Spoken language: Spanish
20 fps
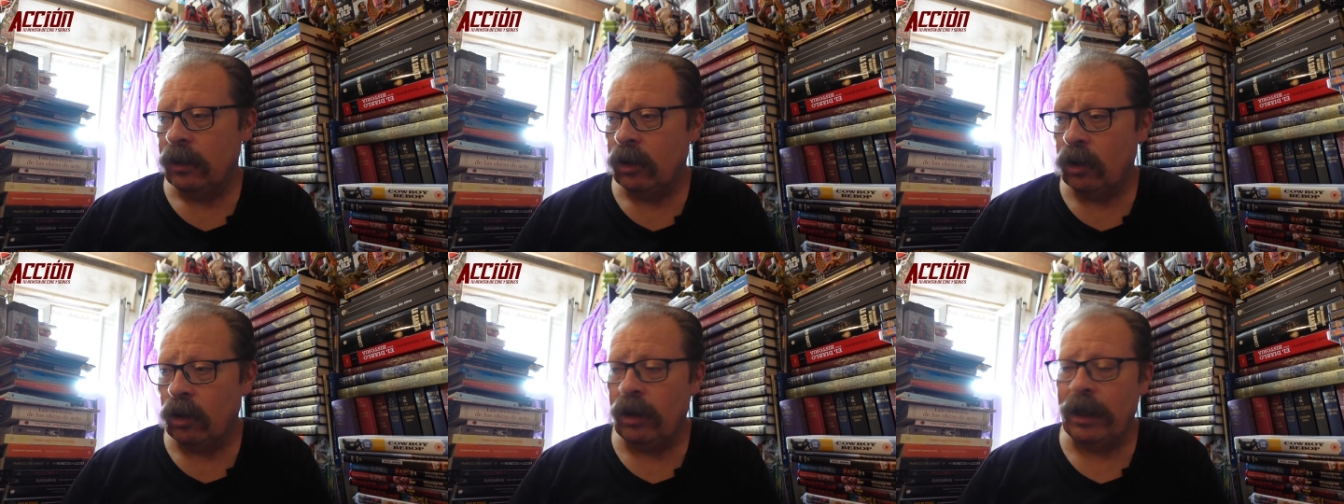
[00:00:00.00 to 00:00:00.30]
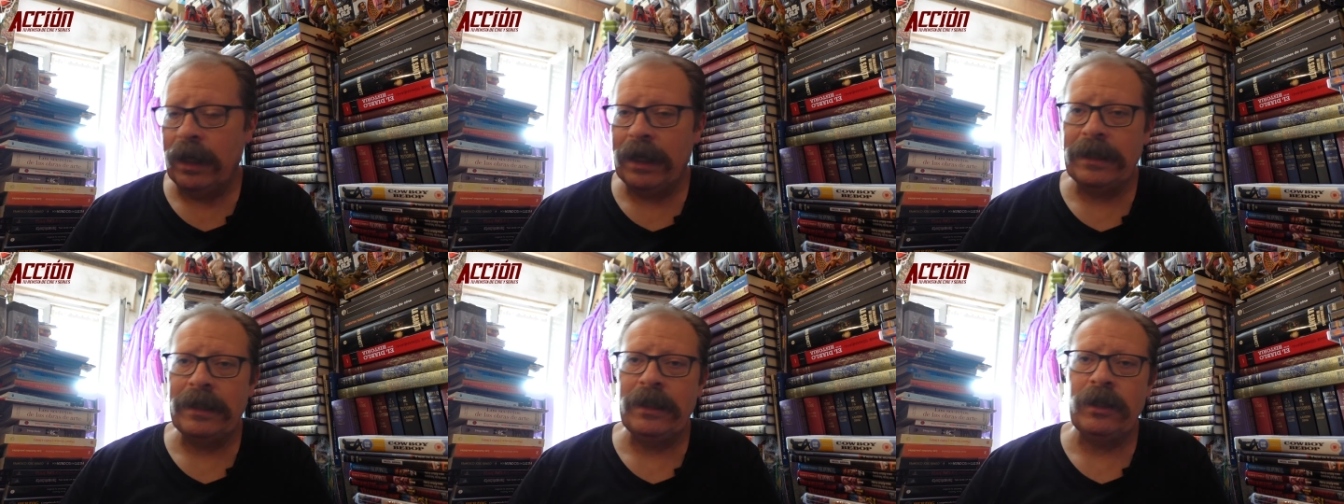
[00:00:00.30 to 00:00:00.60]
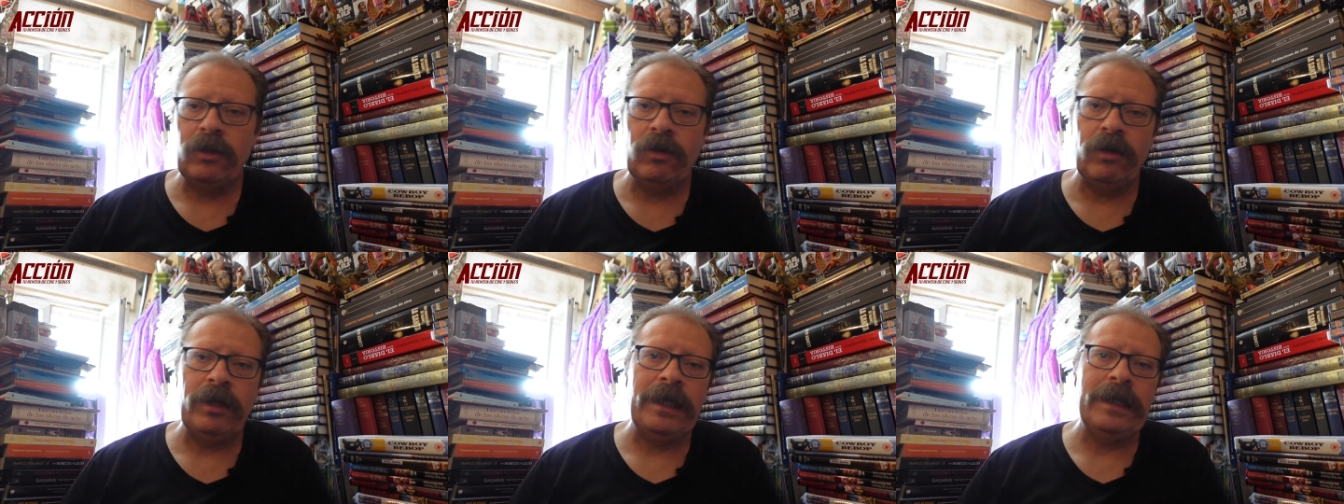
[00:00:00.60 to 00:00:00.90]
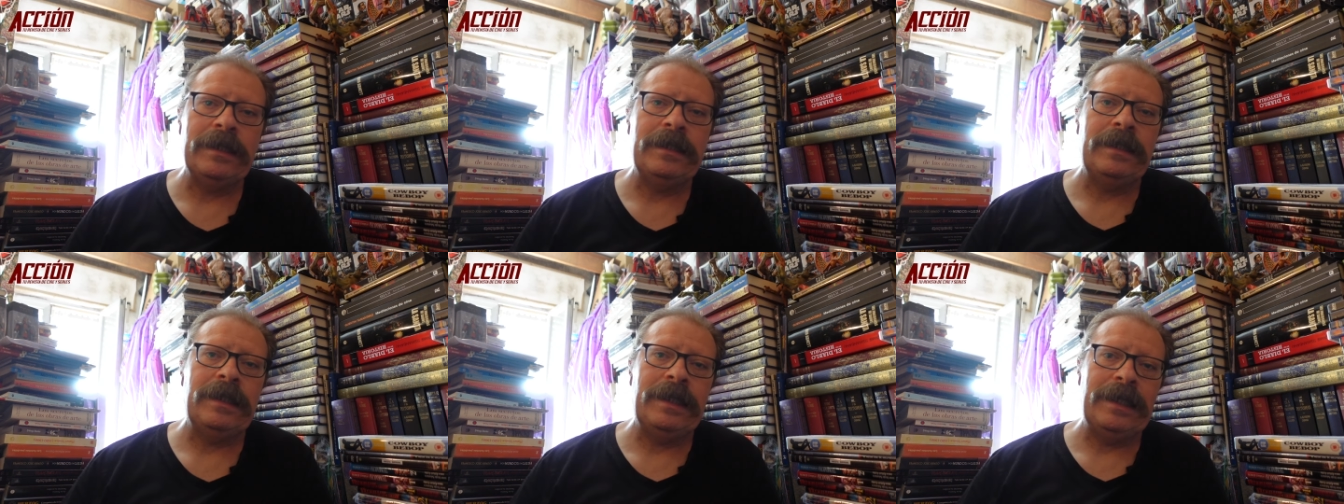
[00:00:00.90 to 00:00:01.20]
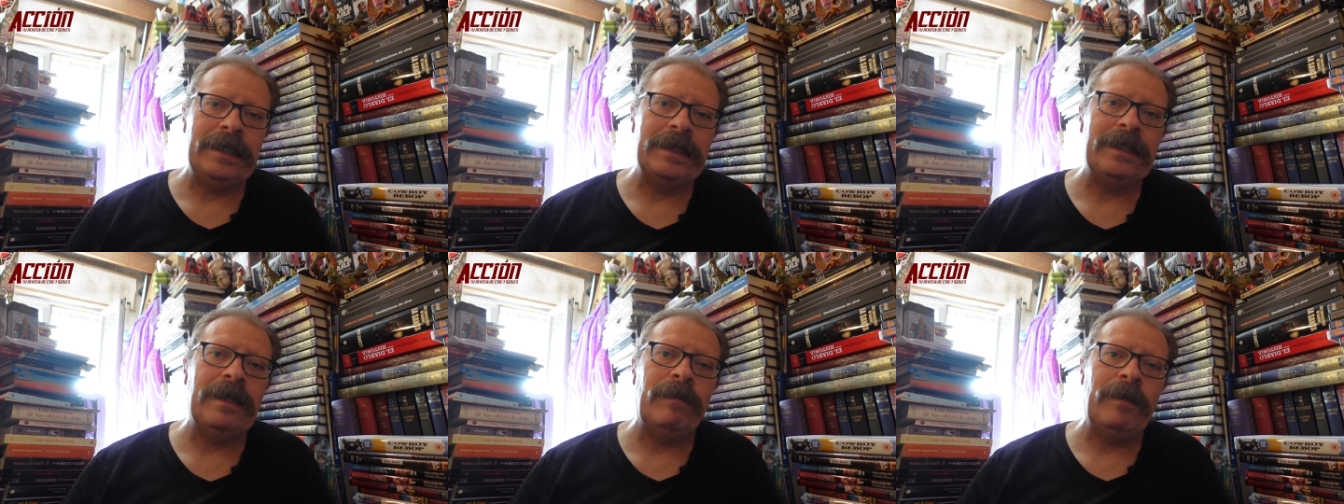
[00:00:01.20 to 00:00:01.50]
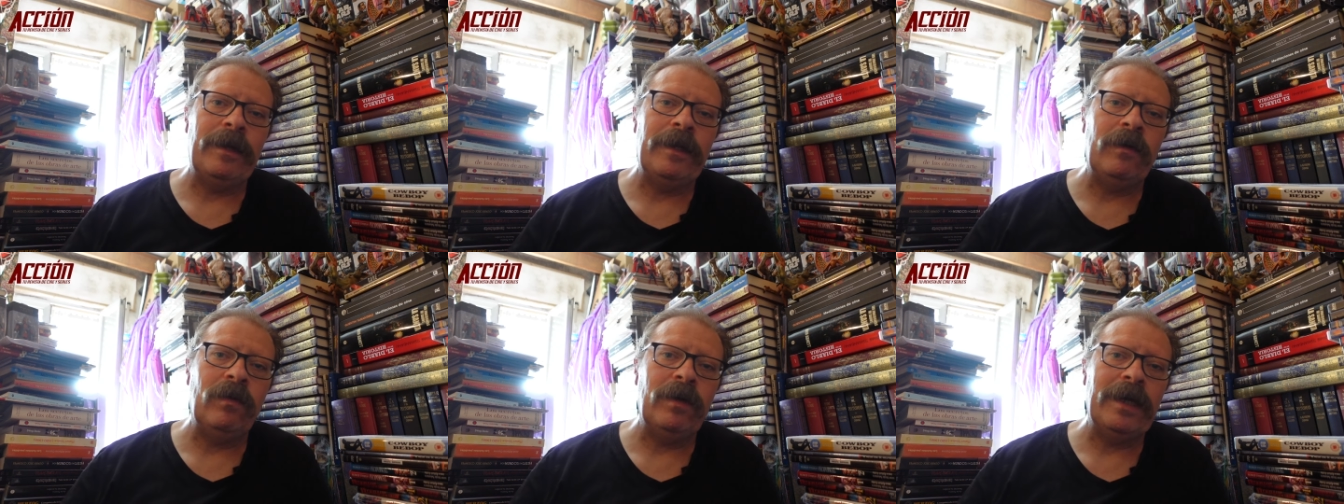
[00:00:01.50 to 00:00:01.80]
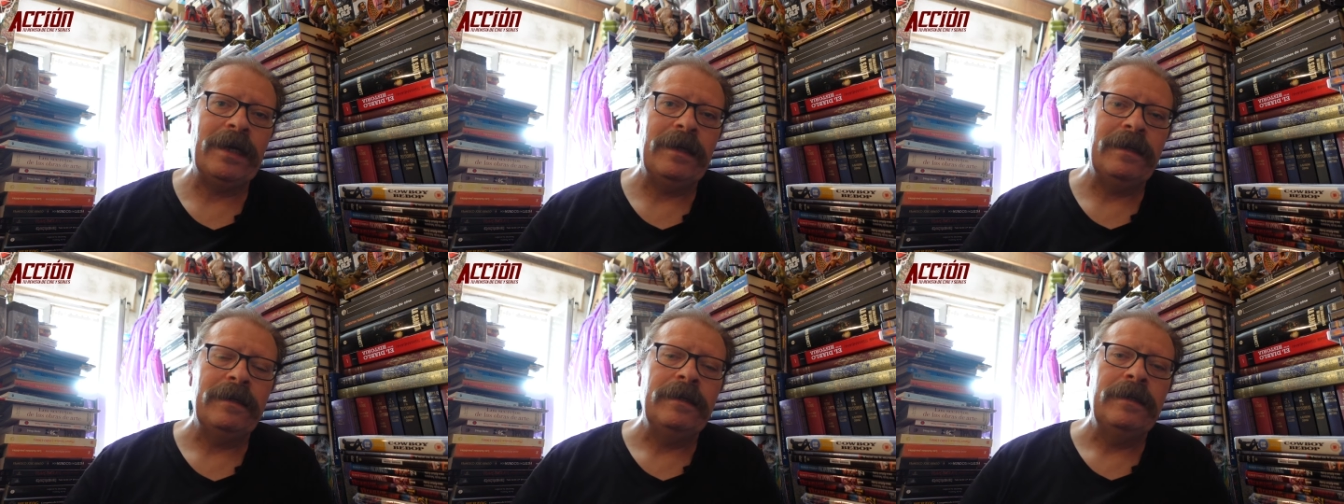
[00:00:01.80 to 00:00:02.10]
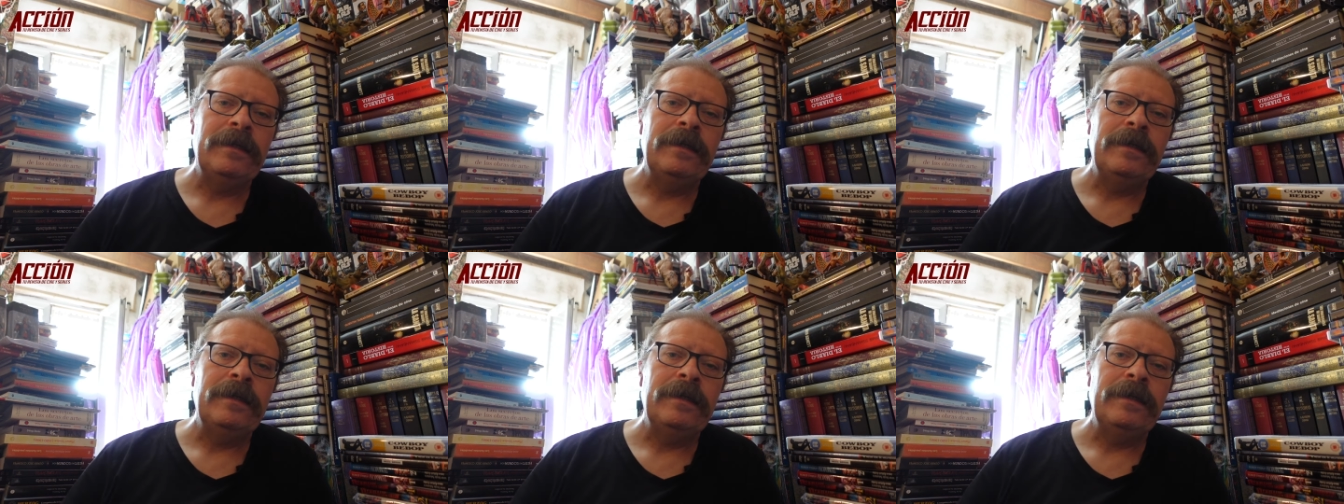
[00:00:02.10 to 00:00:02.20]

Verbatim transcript: todas las historias de esta película